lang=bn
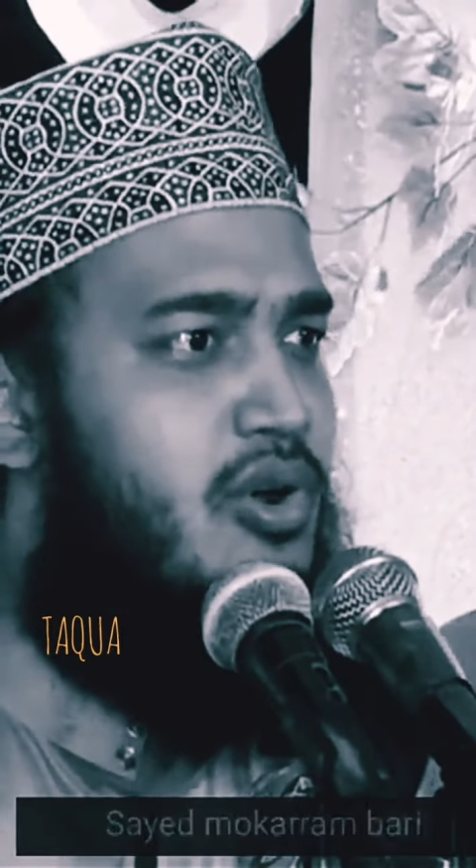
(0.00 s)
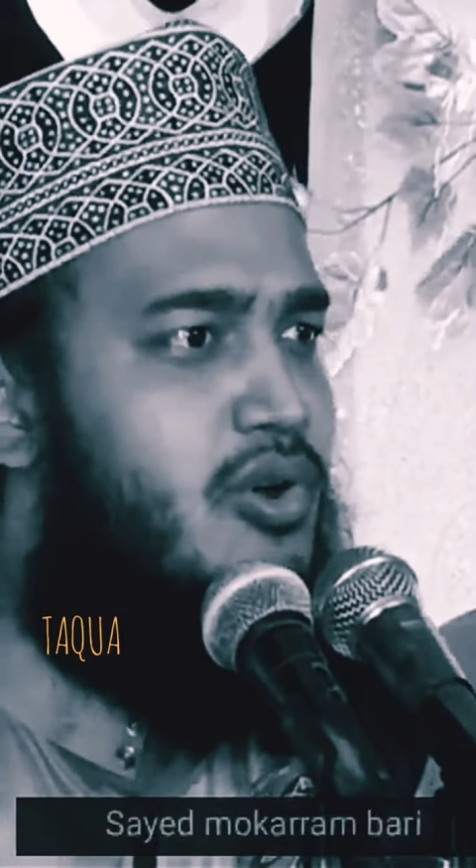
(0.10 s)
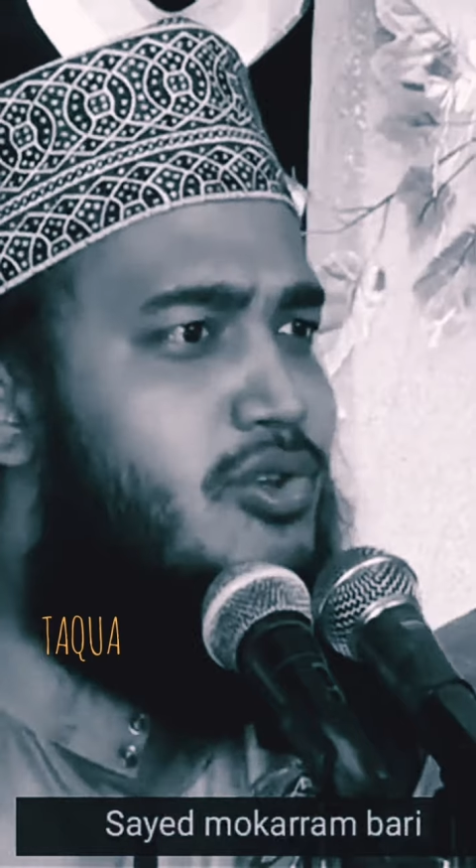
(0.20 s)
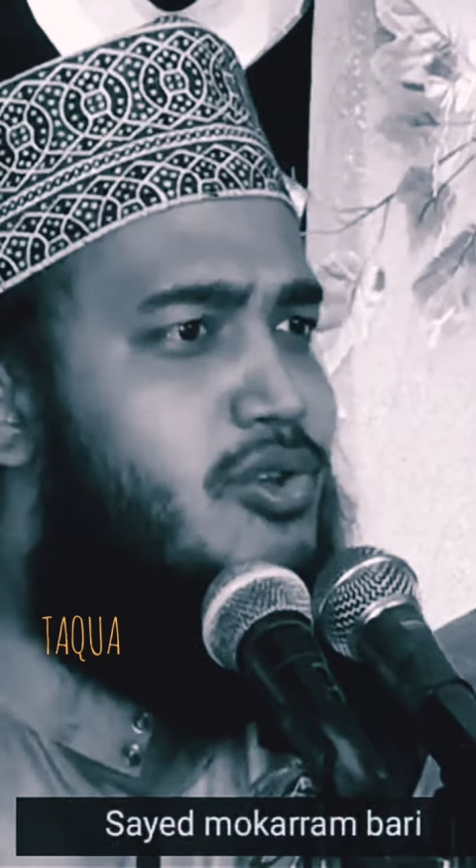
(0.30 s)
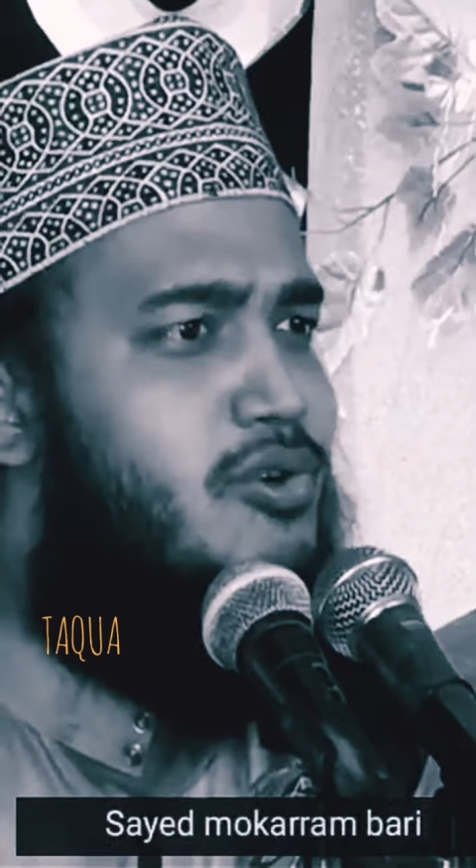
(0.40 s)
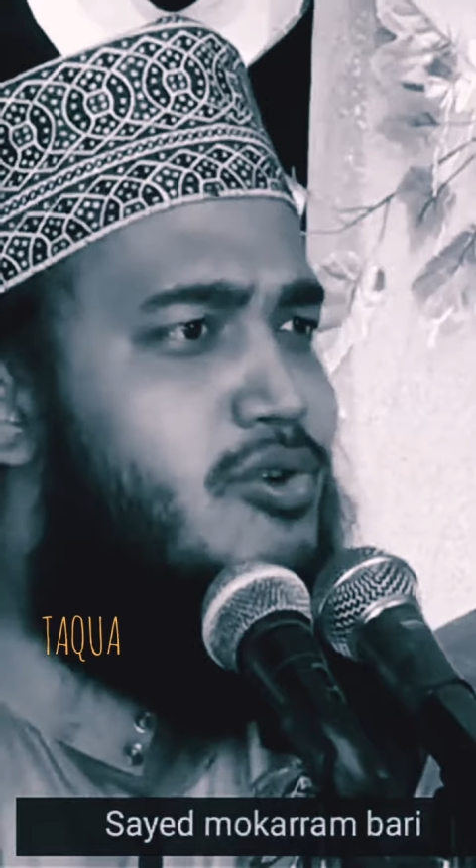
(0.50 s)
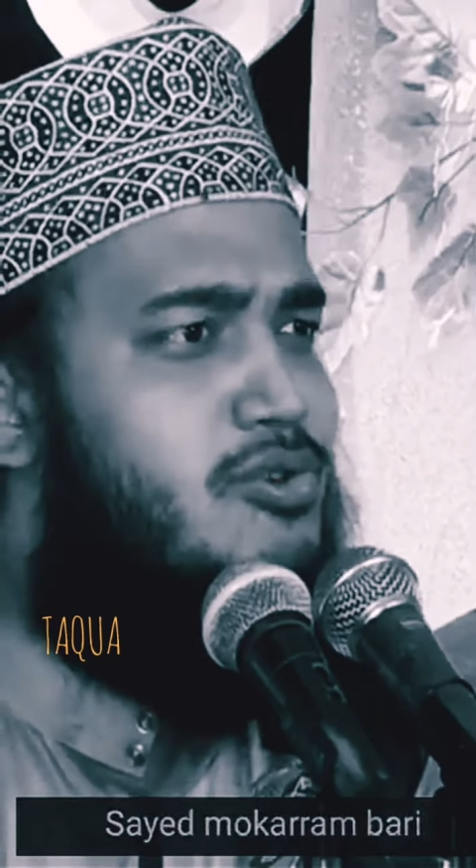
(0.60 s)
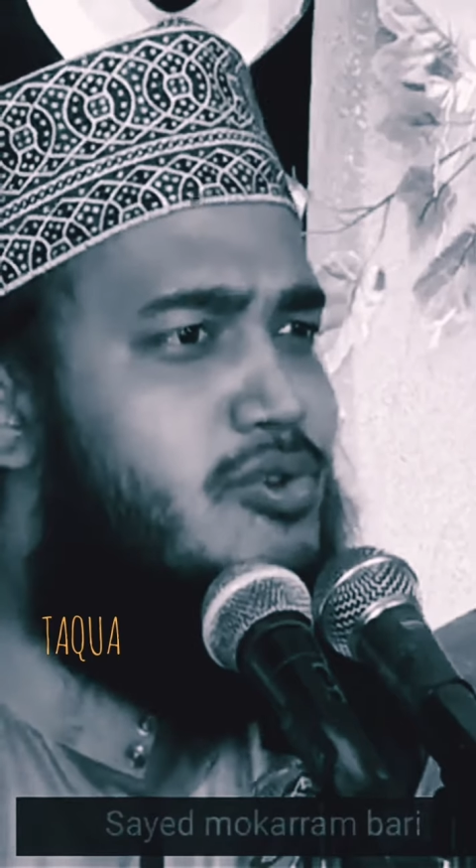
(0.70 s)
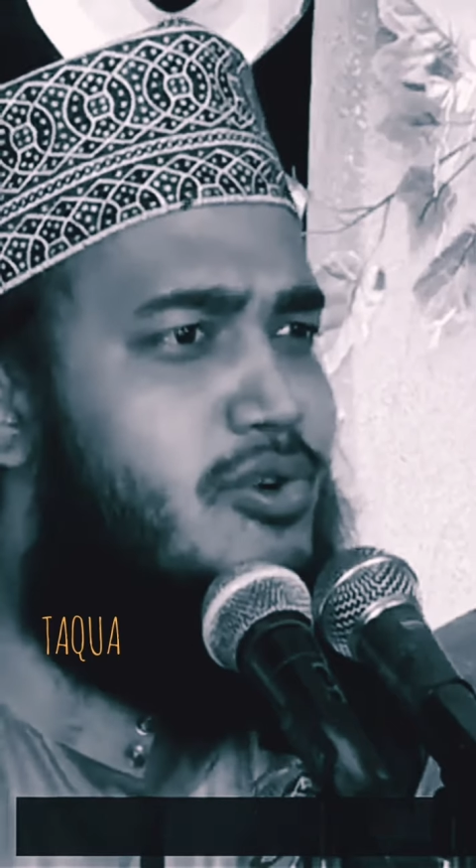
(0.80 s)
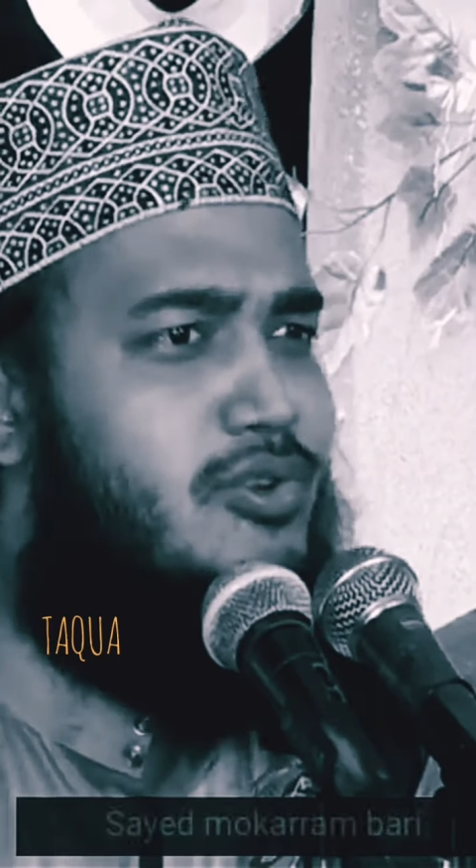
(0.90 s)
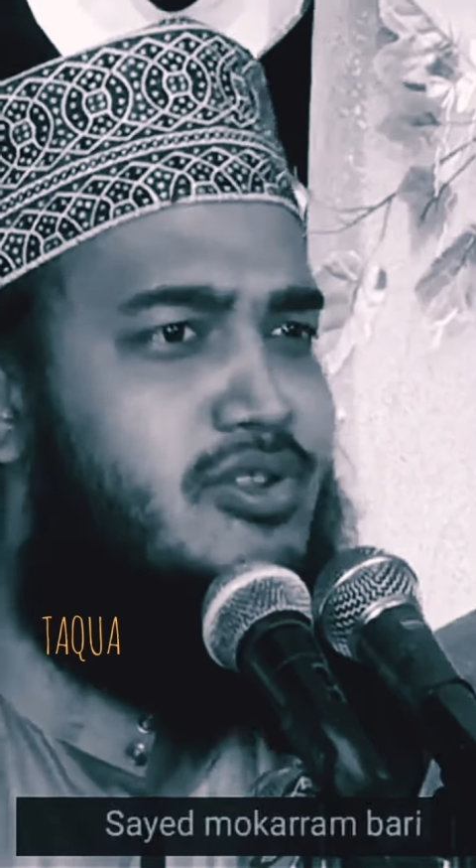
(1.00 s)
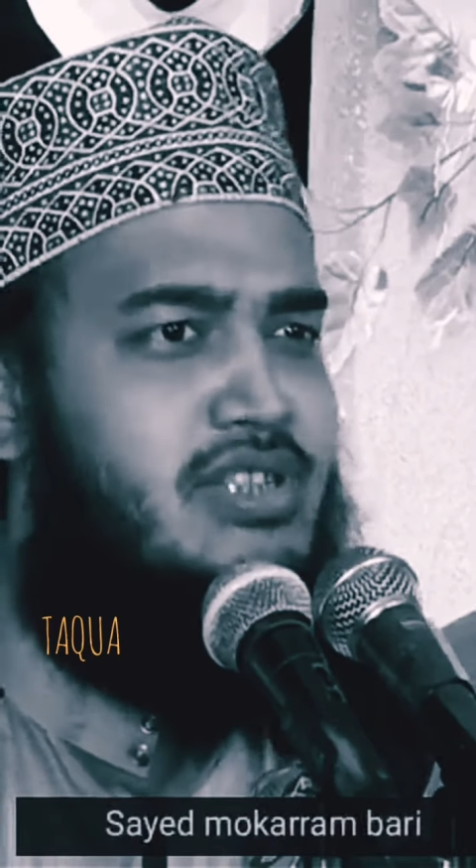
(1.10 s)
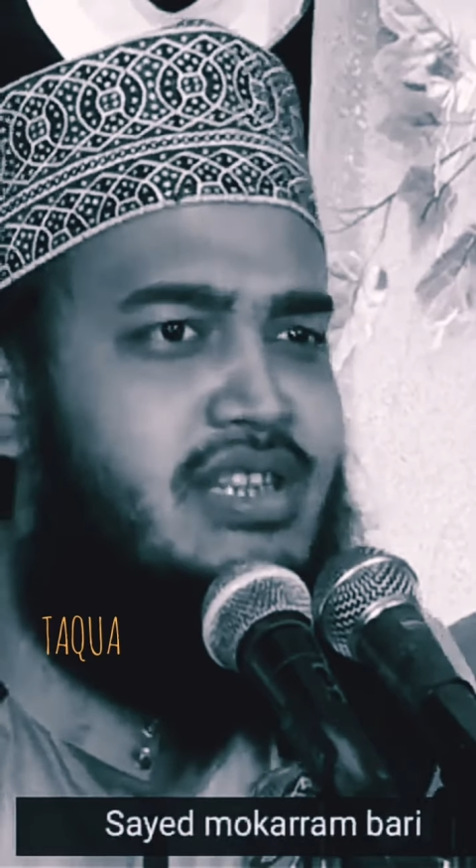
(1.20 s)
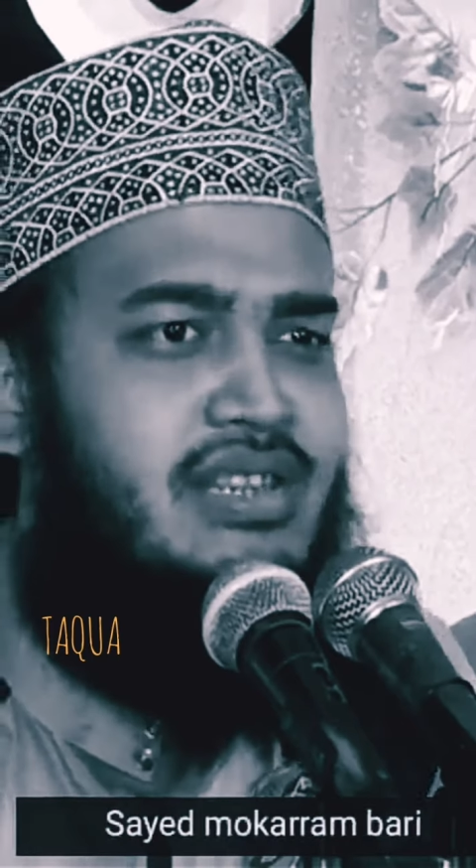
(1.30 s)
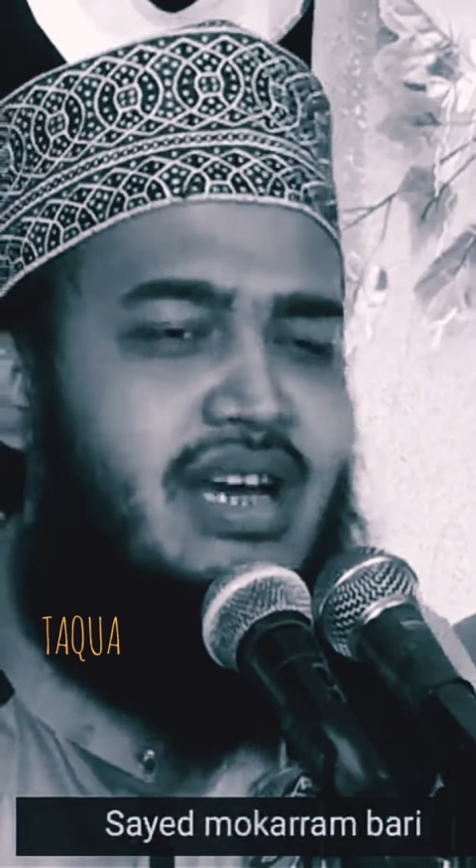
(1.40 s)
কত কষ্ট কত
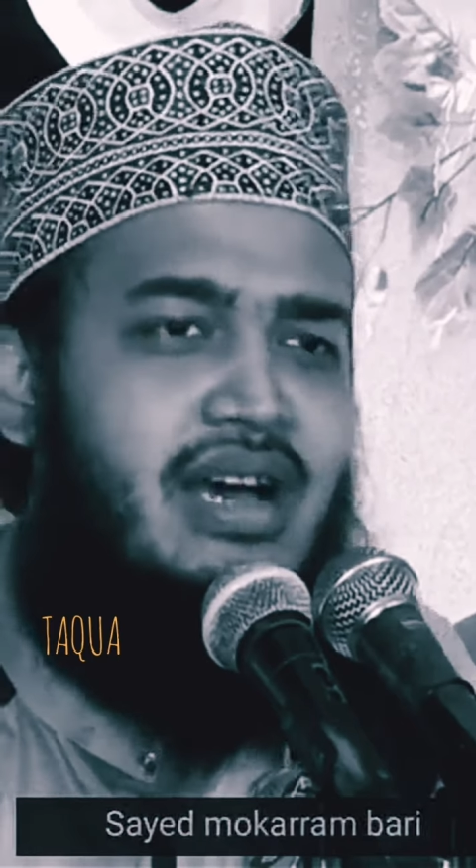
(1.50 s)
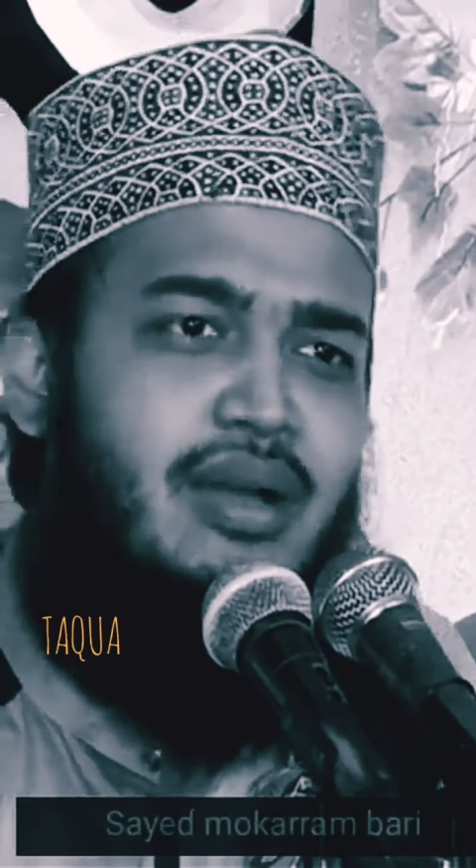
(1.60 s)
চিন্তা